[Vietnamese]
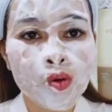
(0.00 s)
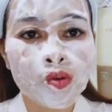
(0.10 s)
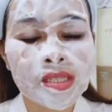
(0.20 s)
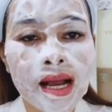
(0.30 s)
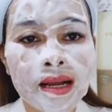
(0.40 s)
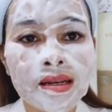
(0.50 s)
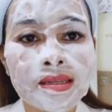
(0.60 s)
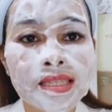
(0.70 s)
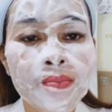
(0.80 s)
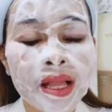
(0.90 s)
ủ trắng
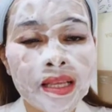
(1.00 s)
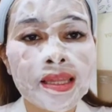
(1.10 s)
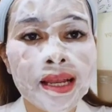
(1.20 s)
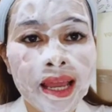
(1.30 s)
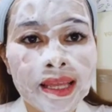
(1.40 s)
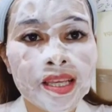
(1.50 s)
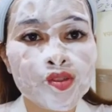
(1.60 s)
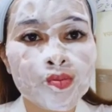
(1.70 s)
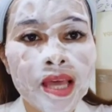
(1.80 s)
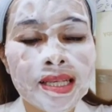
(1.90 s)
ở trên mặt như thế này
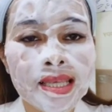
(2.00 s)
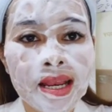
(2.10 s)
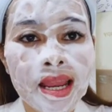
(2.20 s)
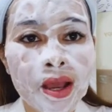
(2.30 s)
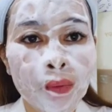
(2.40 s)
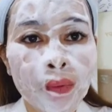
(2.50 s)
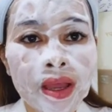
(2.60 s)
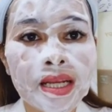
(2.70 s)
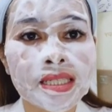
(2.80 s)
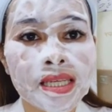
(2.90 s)
thì chúng ta sẽ để
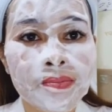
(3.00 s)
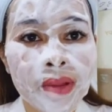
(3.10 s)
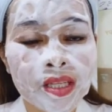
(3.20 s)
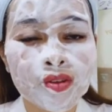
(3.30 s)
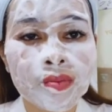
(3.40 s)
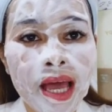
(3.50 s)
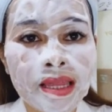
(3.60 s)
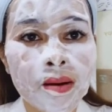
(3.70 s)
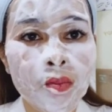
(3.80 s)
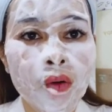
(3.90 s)
nguyên ở trên mặt chúng
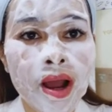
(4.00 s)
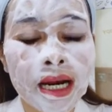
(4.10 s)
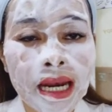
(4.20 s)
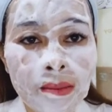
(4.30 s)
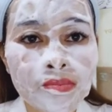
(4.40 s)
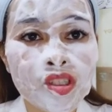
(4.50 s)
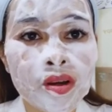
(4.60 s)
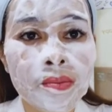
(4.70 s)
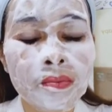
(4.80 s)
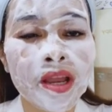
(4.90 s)
ta tầm khoảng 5
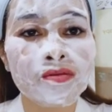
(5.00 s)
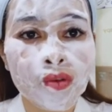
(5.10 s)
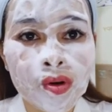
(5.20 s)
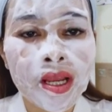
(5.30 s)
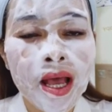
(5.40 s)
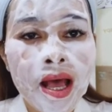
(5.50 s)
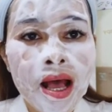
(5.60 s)
cho đến 7 phút